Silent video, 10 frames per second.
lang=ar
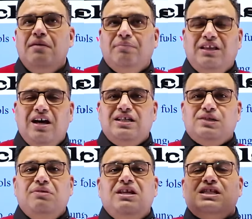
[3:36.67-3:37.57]

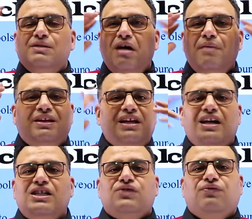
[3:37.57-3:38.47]
مدارس من اسمها
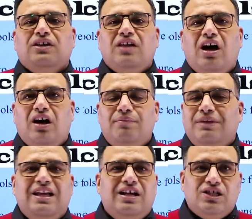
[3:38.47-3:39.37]
مدارس فضاء
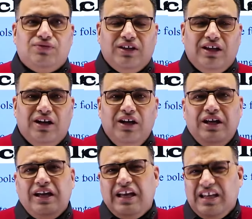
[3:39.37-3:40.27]
مدارس فضاء
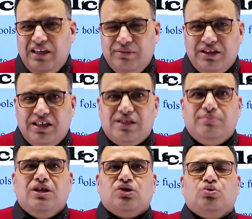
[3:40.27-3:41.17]
غريب
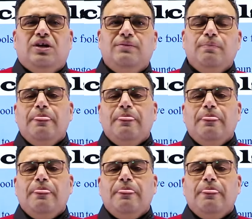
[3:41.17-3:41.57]
التسمية شوي